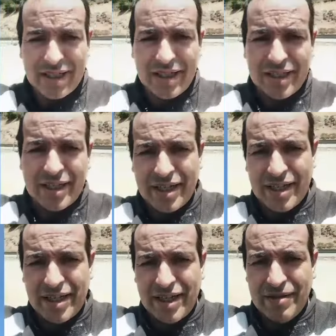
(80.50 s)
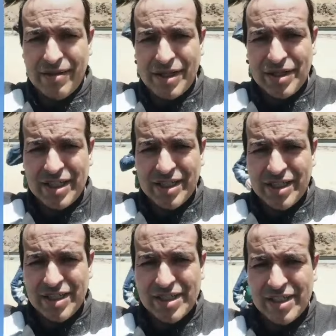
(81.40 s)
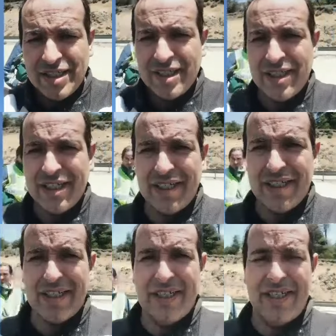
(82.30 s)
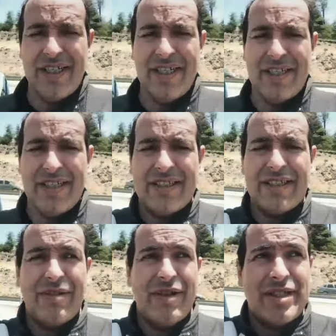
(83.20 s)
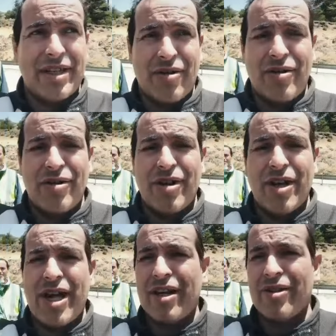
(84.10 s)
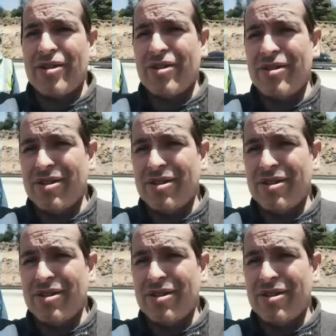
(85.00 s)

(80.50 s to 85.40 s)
ahí está el valle. Y se ve Cerro Colorado,